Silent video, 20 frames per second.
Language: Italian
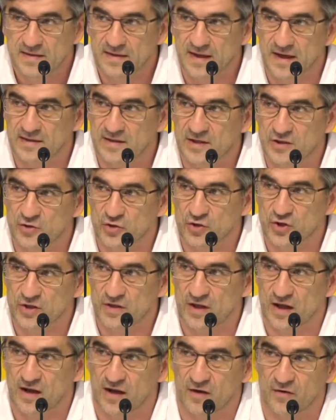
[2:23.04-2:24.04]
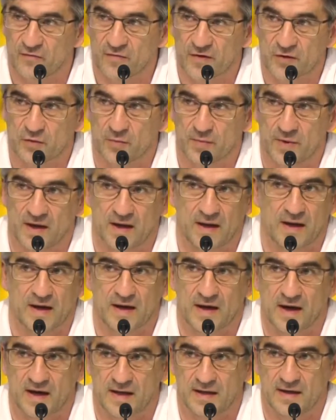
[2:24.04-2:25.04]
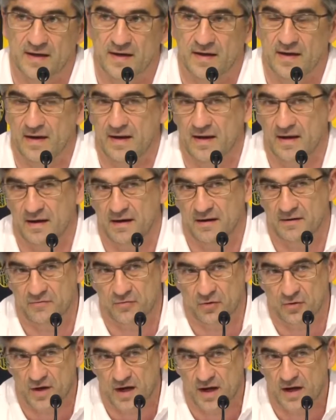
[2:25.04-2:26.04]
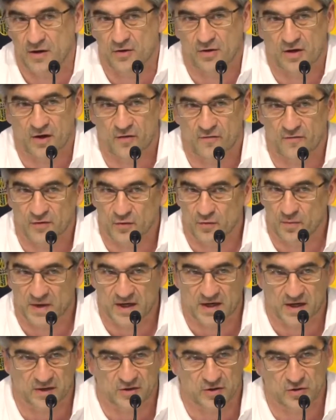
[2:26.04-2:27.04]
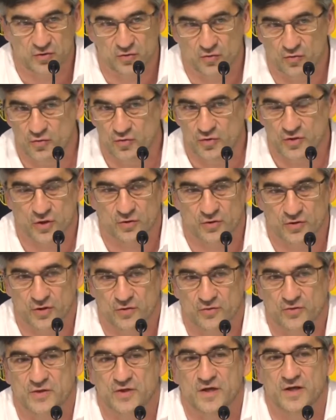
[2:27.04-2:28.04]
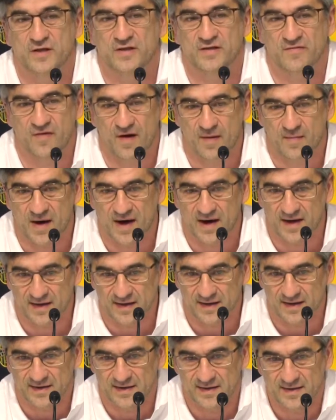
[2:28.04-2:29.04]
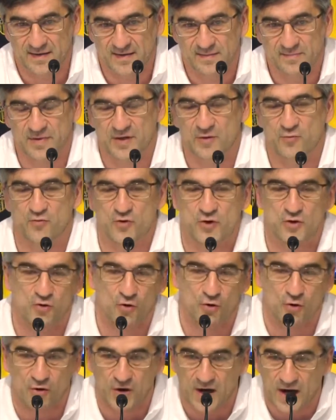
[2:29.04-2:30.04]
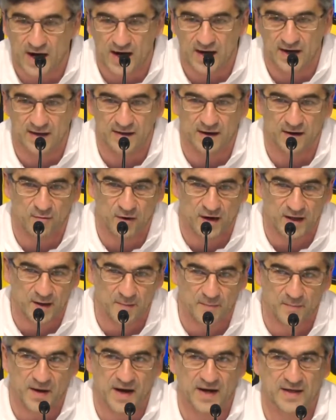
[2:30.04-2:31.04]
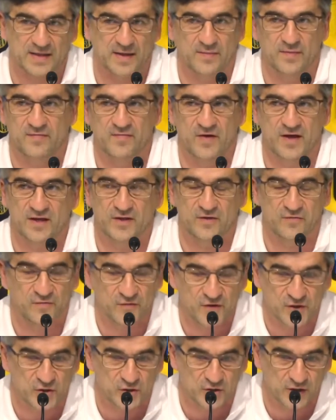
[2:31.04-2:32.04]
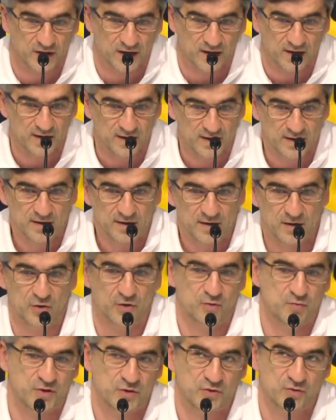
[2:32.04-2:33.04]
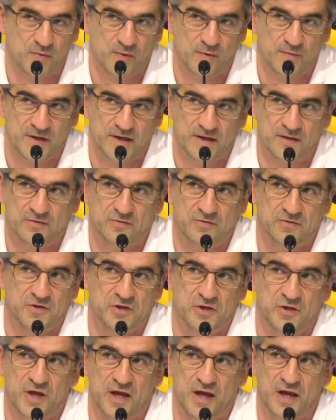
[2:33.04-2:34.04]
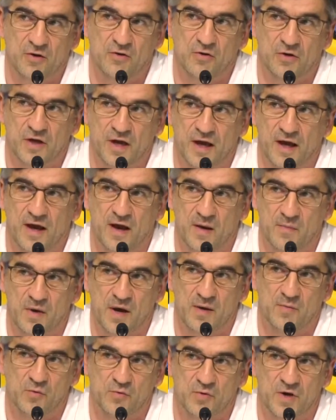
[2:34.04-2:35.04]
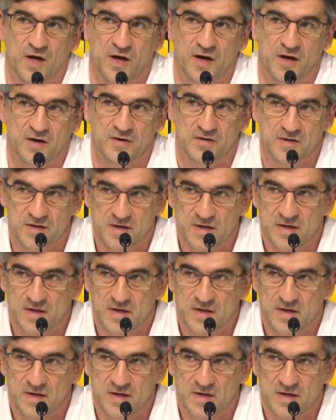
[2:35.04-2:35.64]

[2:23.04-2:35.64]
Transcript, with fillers: tante società l'hanno fatto bene, Cagliari, Torino, che hanno fatto mercati giusti, cose così, ti va male. Per cui collocare da qualche parte mi viene difficile. Io in questo momento ritengo che abbiamo una